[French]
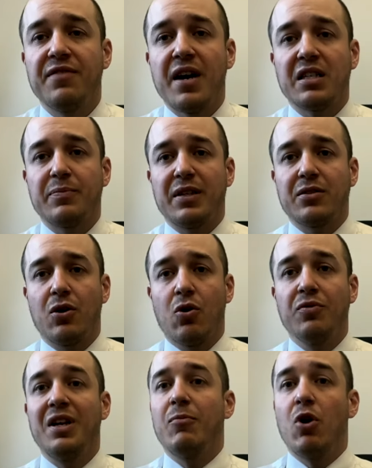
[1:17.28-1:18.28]
farce parce
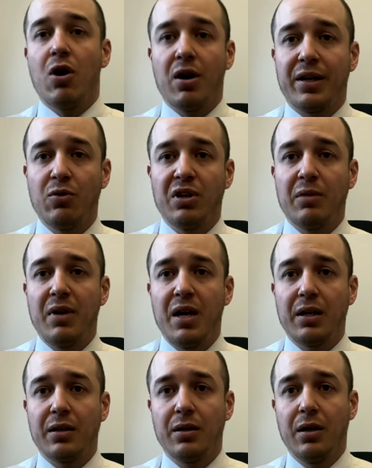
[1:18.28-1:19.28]
qu'on aime le hockey au
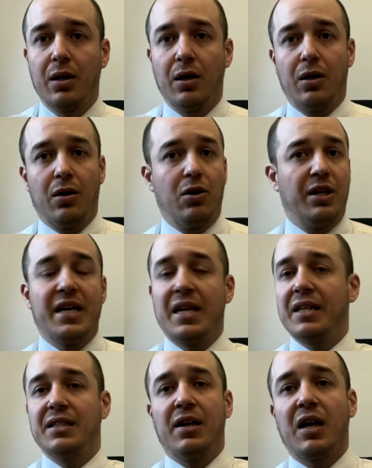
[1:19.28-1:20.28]
Québec les
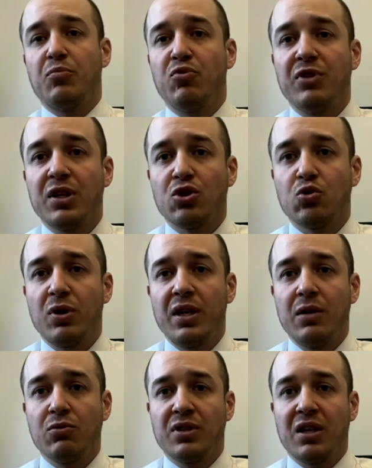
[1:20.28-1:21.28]
Canadiens auraient pu venir
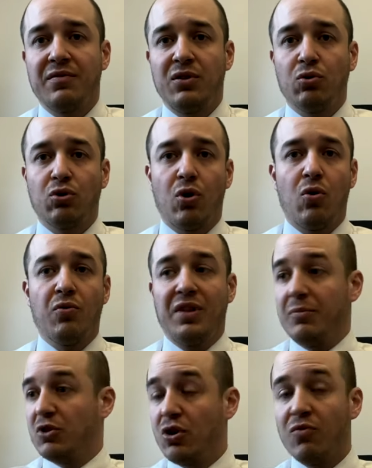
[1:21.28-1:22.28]
jouer au centre Vidéotron.
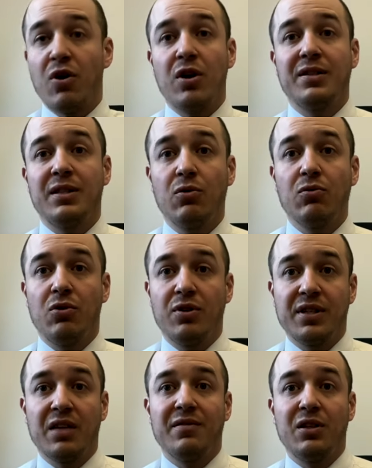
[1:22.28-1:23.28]
On aime ça voir
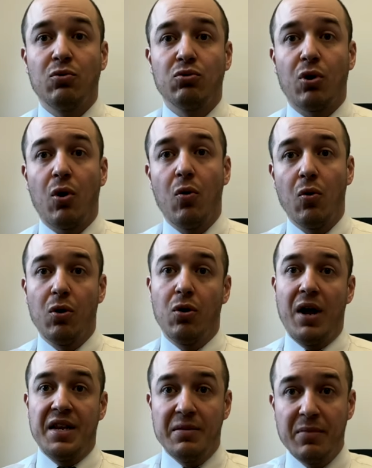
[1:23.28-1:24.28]
le, centre Vidéotron
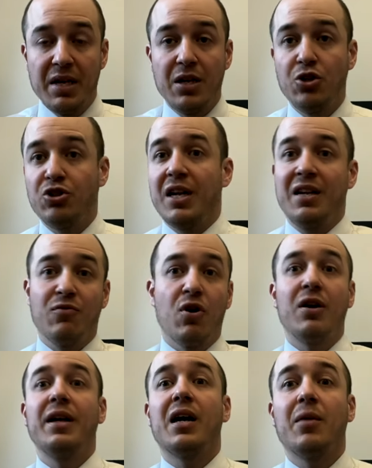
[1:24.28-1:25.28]
euh, animé. Je suis allé
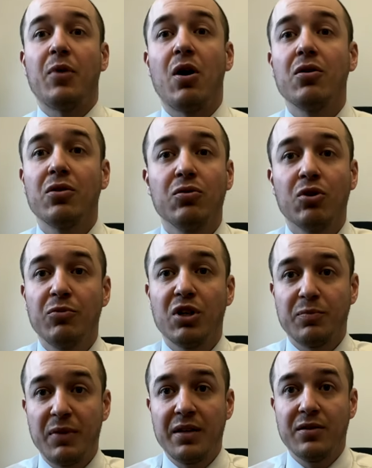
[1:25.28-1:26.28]
voir les remparts il y a une
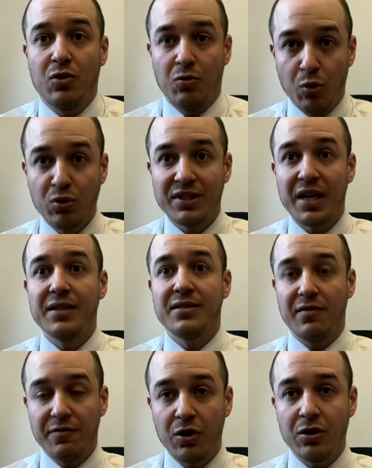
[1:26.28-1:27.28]
couple de semaines. C'est un beau stade,
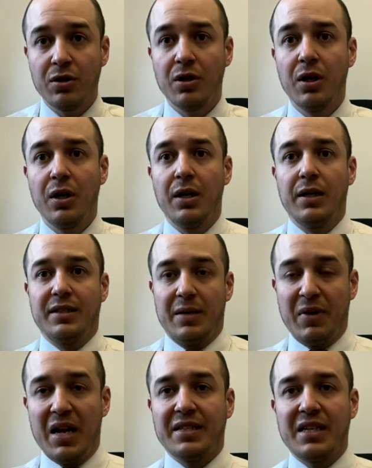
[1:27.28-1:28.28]
c'est le fun,
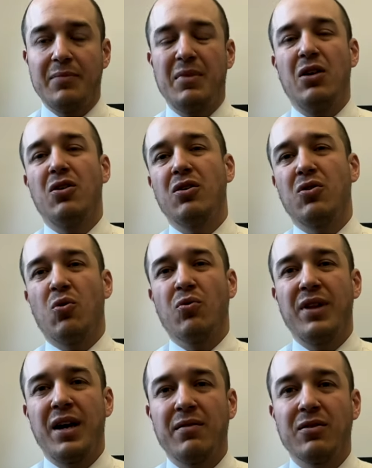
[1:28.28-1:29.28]
c'est plaisant. Mais là,
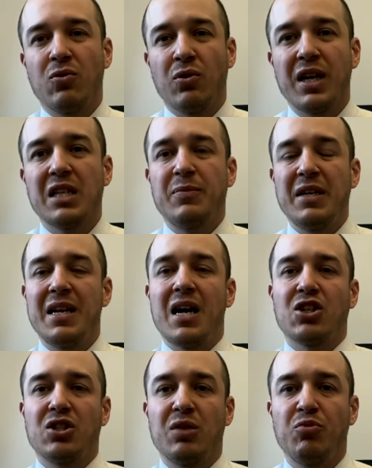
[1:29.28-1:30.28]
qu'on gaspille de
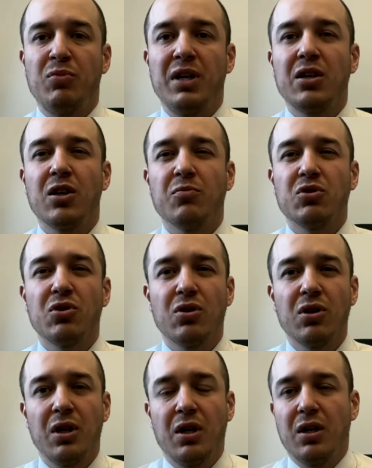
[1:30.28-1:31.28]
l'argent public comme
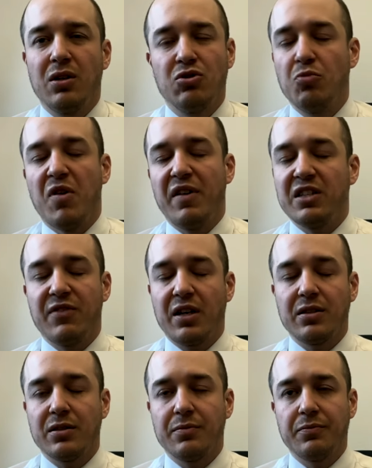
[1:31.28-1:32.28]
ça, c'est une mauvaise Il